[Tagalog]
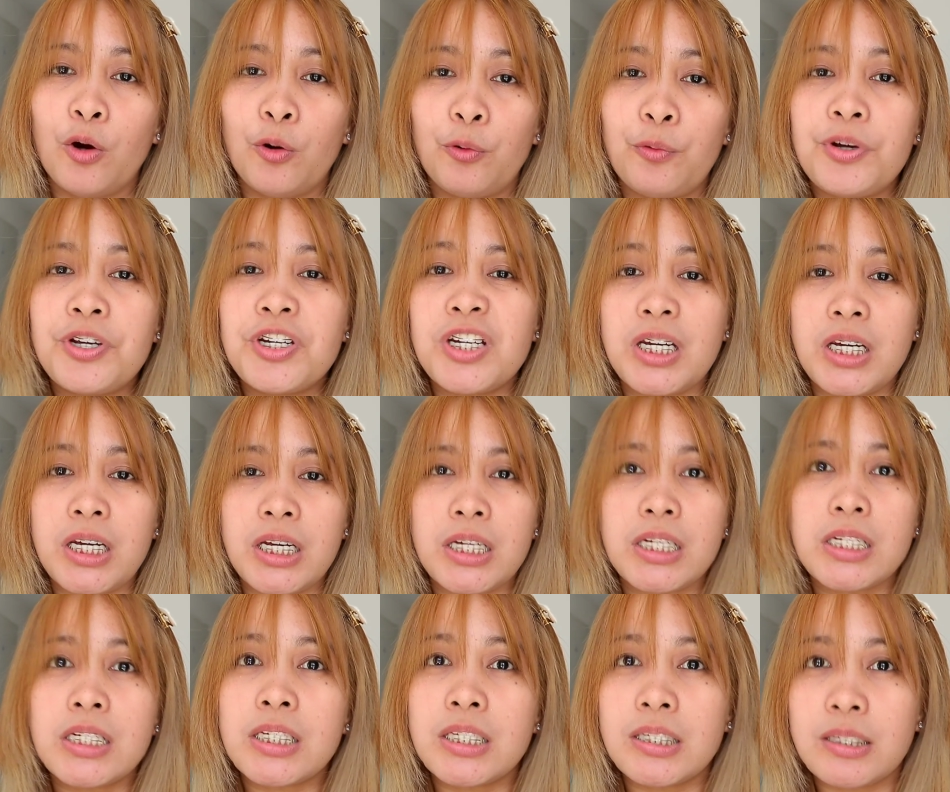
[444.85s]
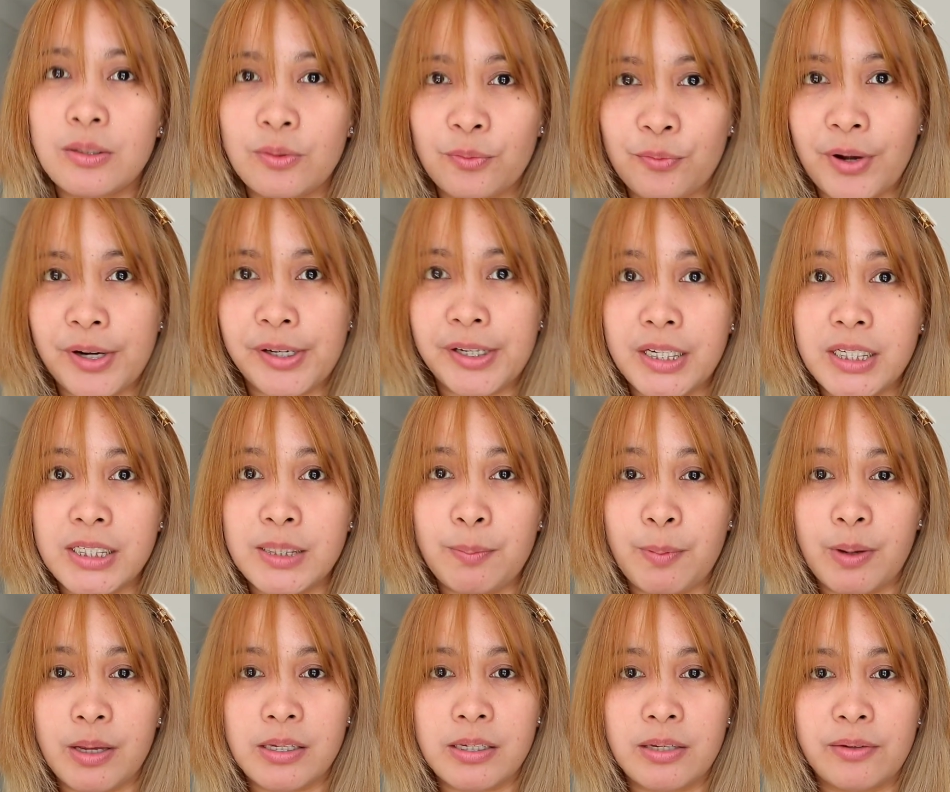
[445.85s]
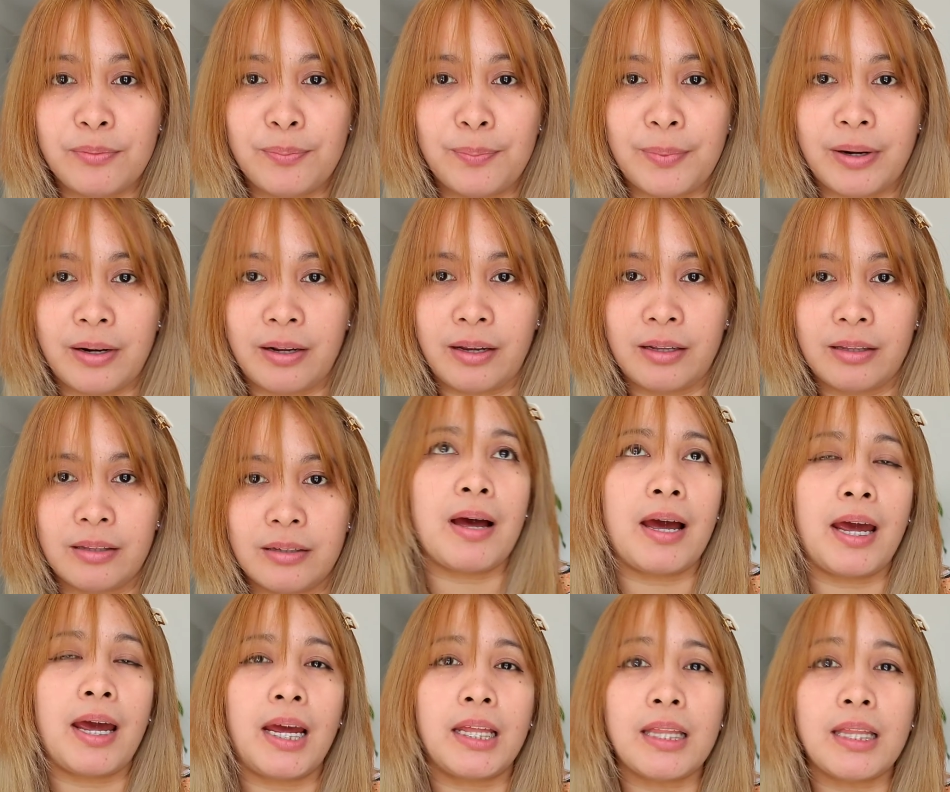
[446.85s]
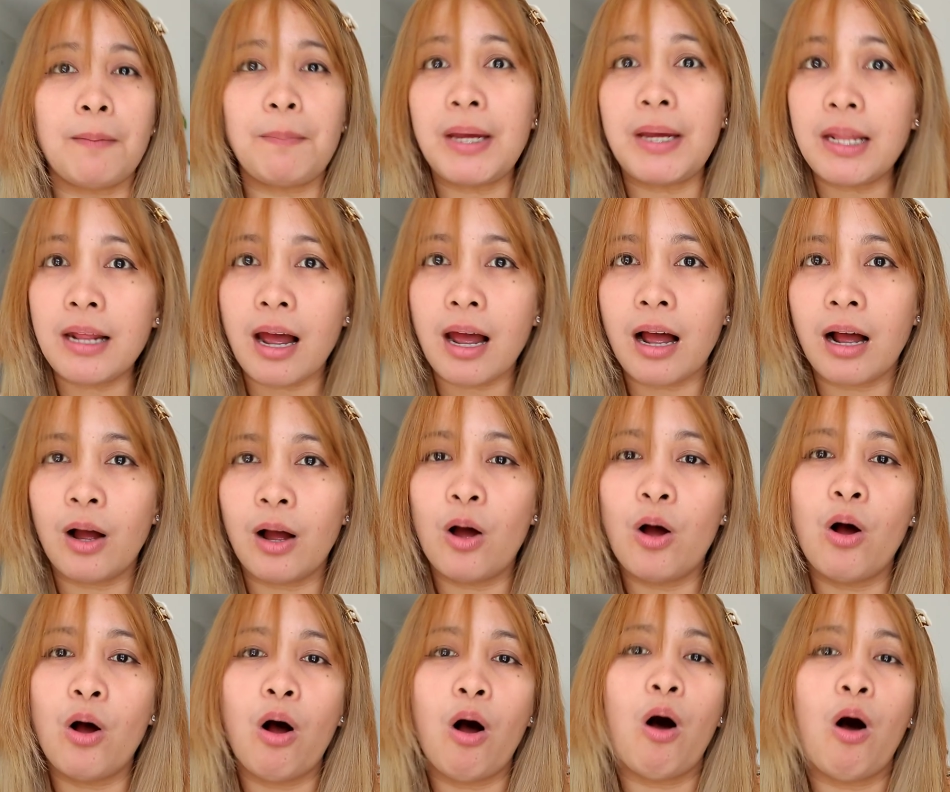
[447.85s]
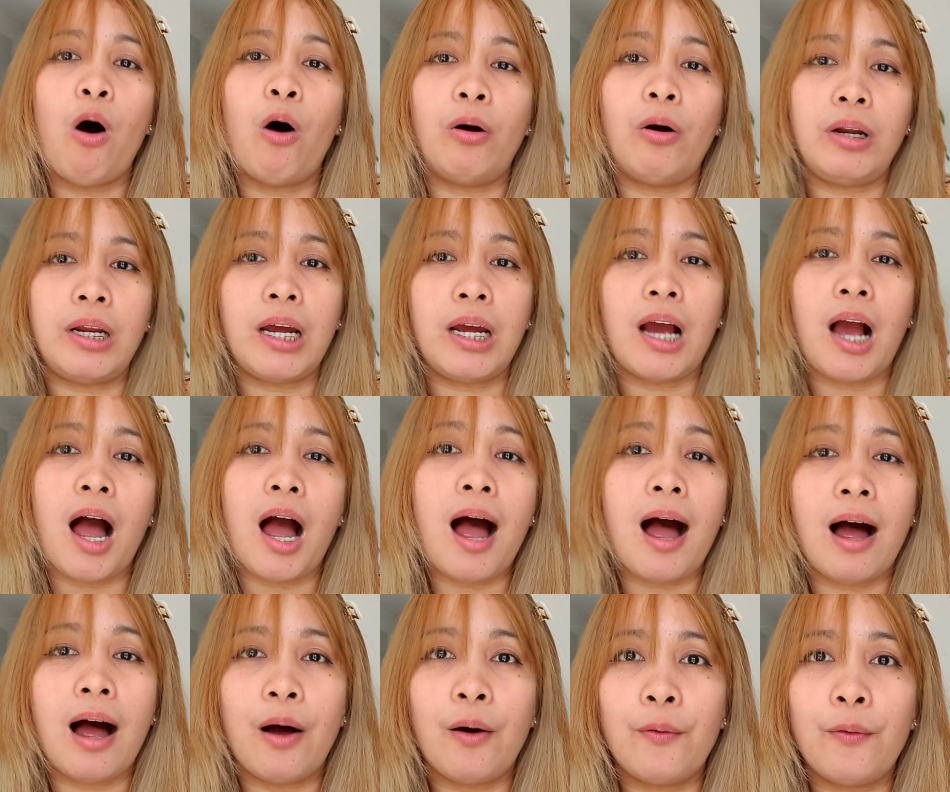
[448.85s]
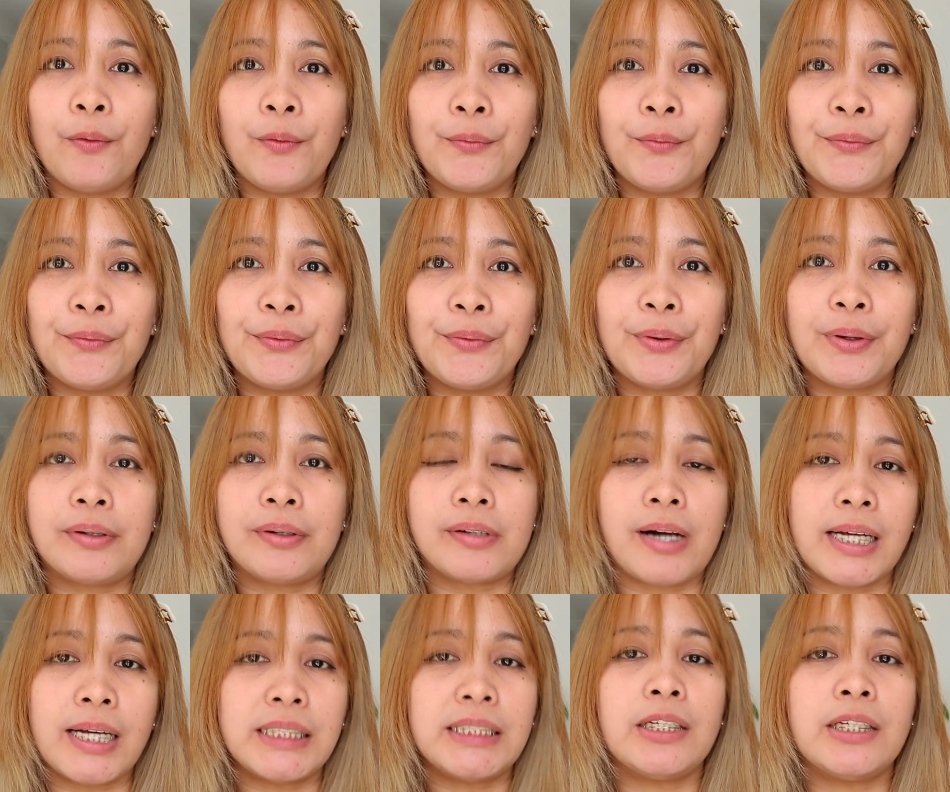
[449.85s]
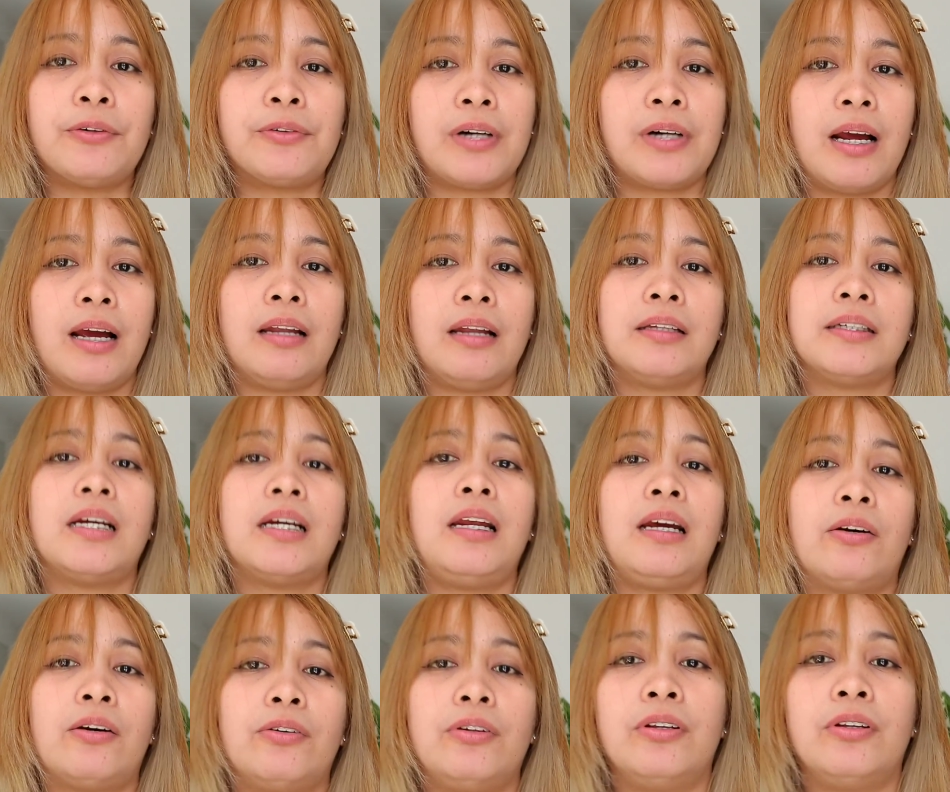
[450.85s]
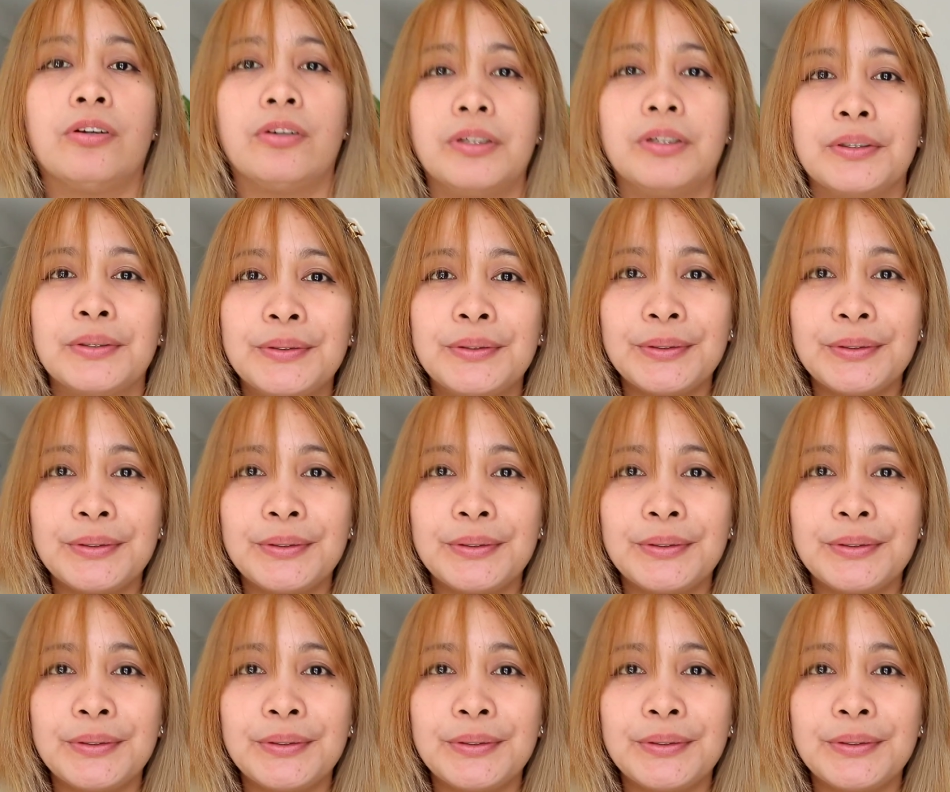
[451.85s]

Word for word: which is very expensive pa rin. May tabi ng Holy Cow Restaurant sa likod nun.